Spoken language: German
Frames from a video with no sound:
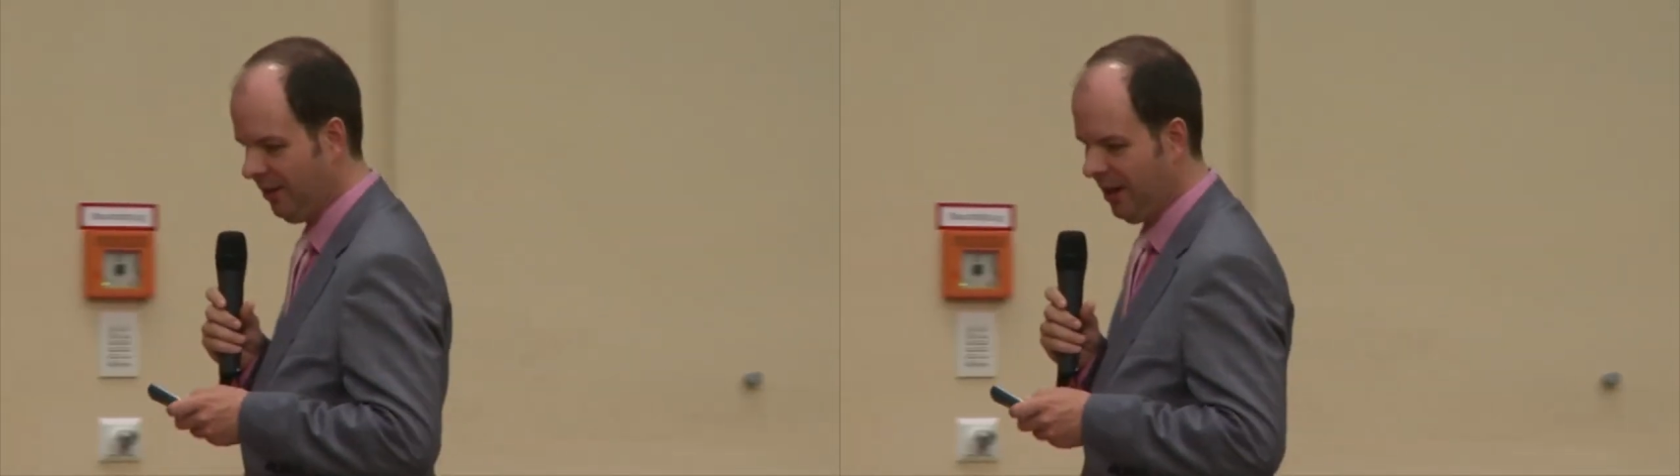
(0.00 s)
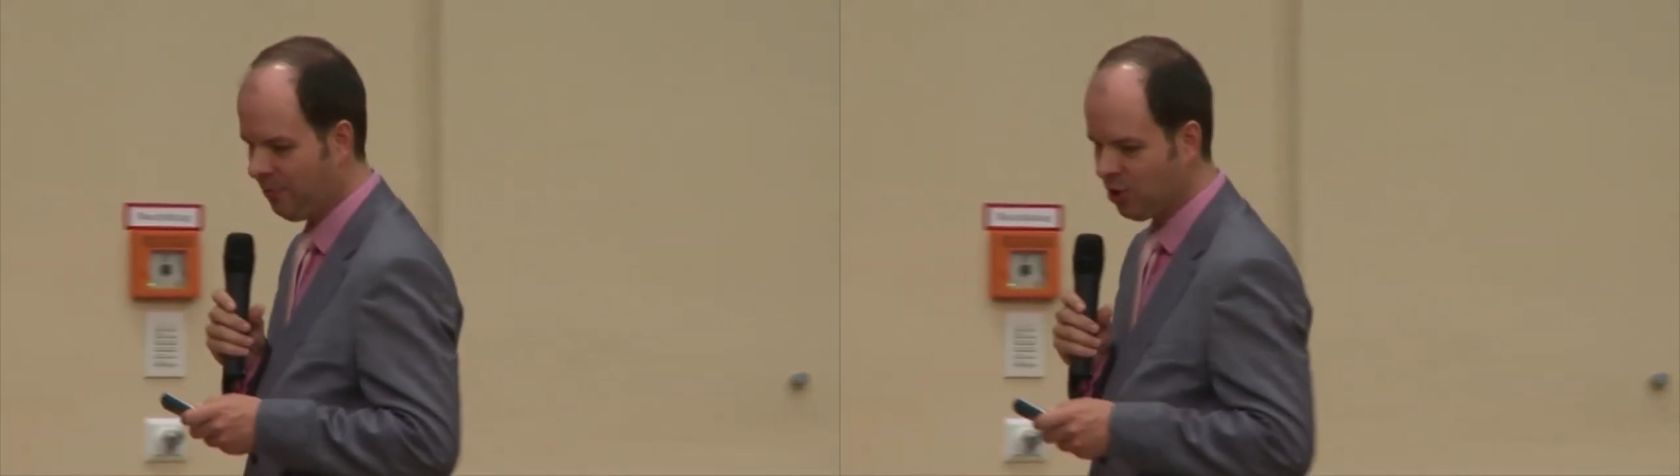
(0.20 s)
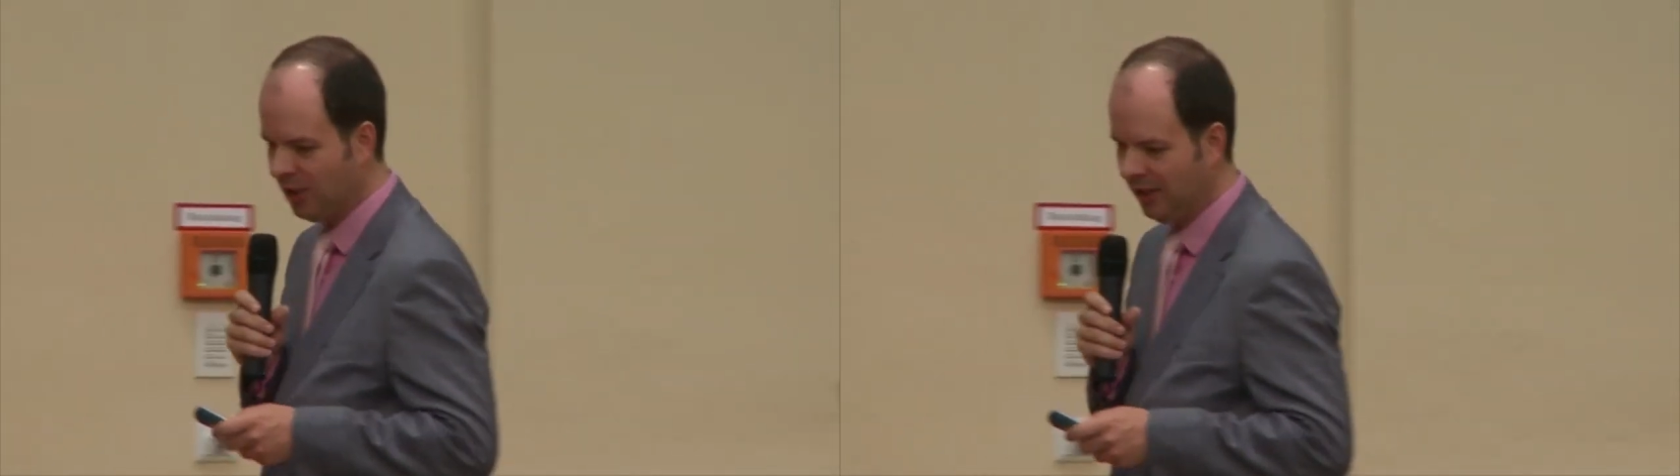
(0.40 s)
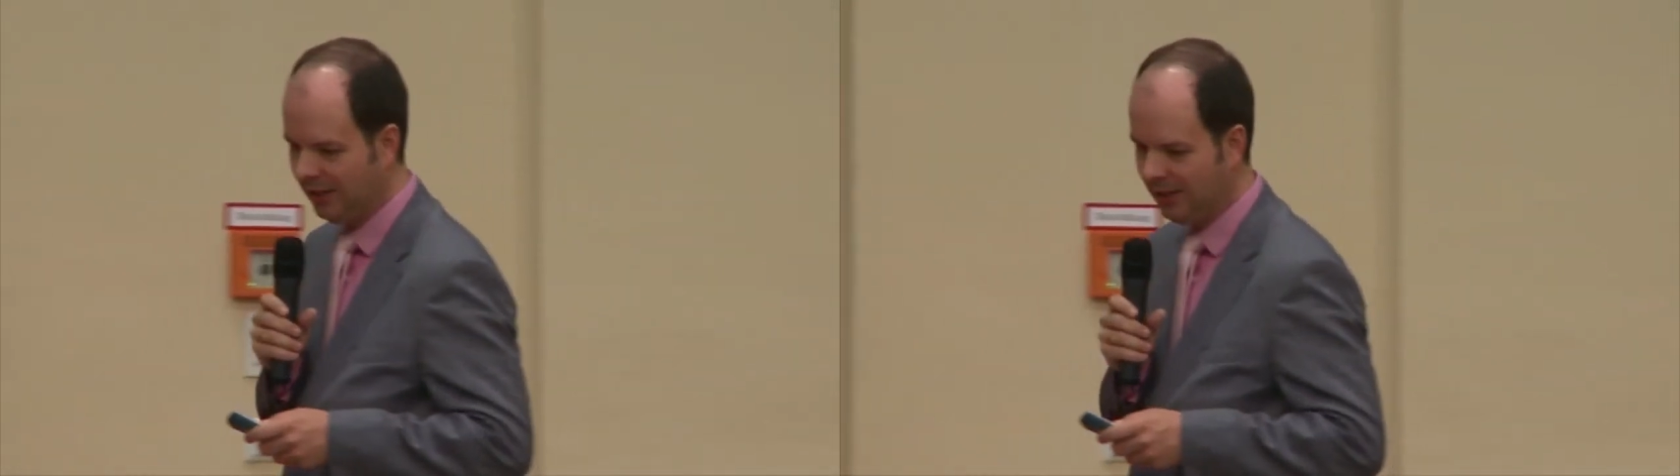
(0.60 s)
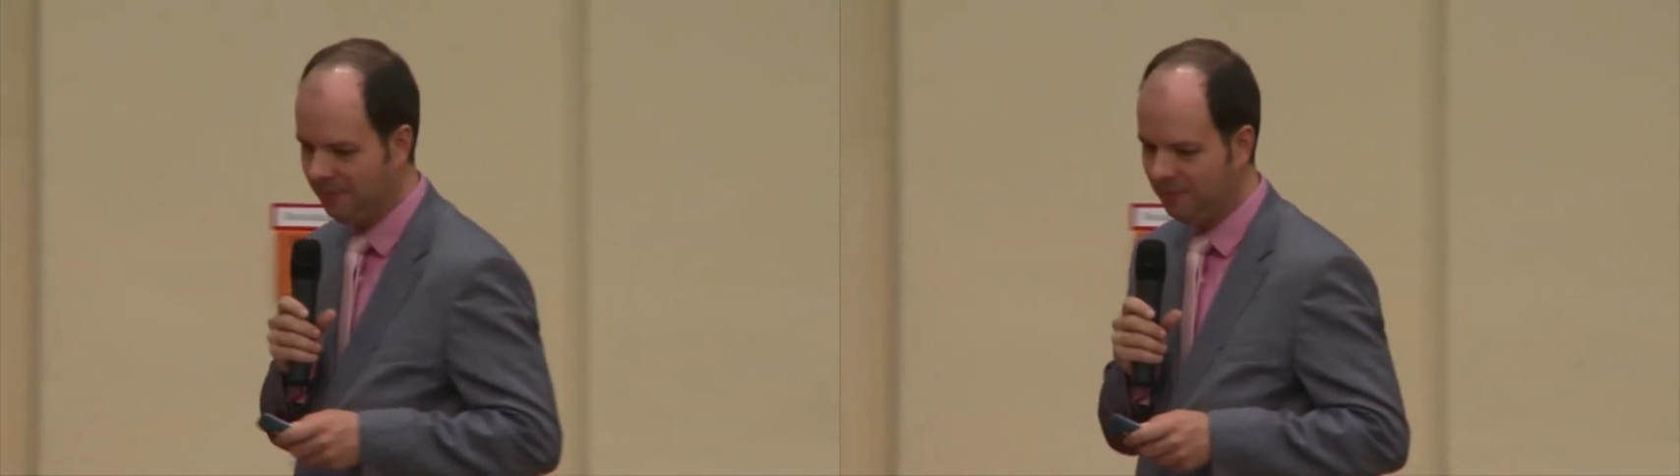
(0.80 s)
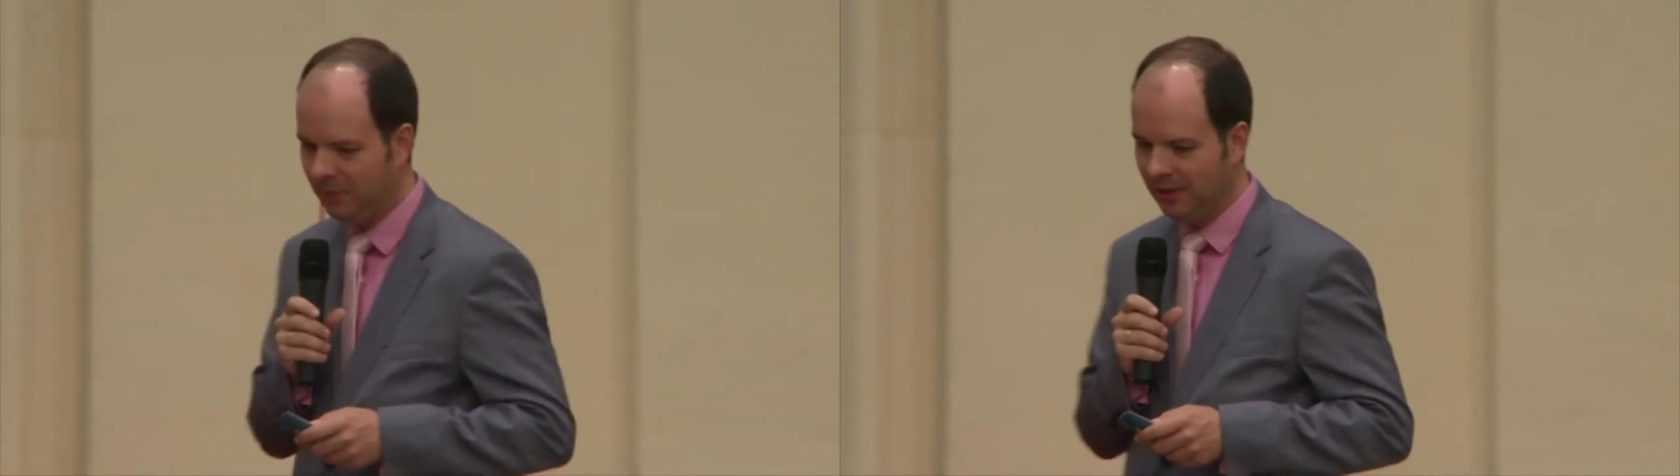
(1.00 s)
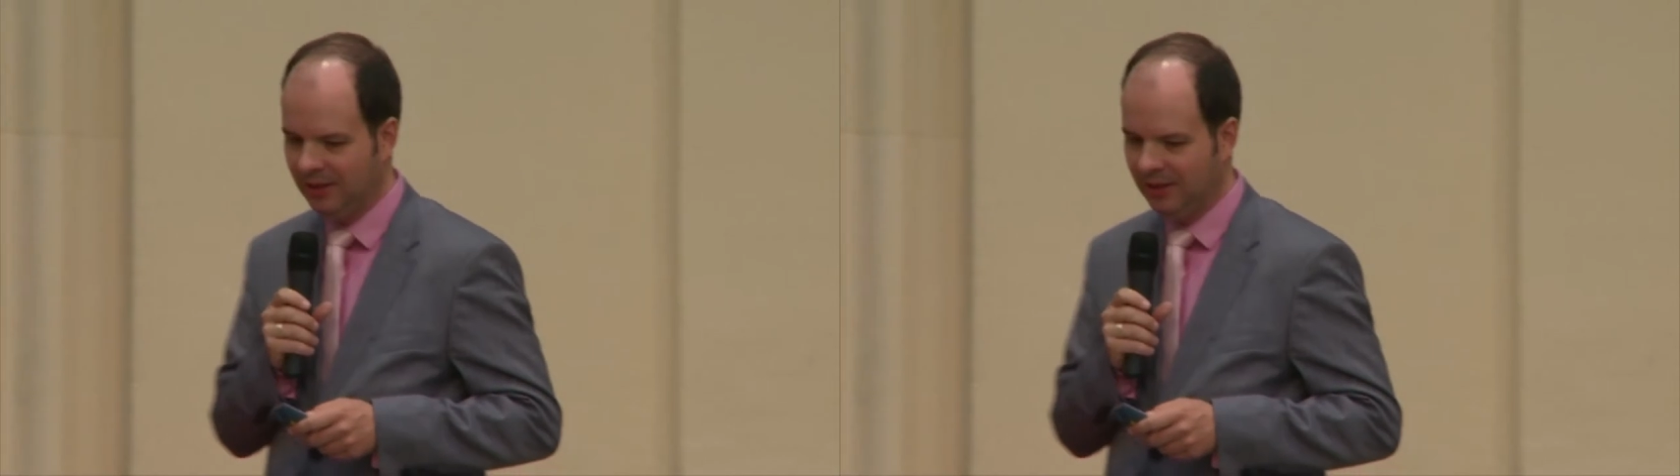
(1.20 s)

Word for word: Abstand nehmen.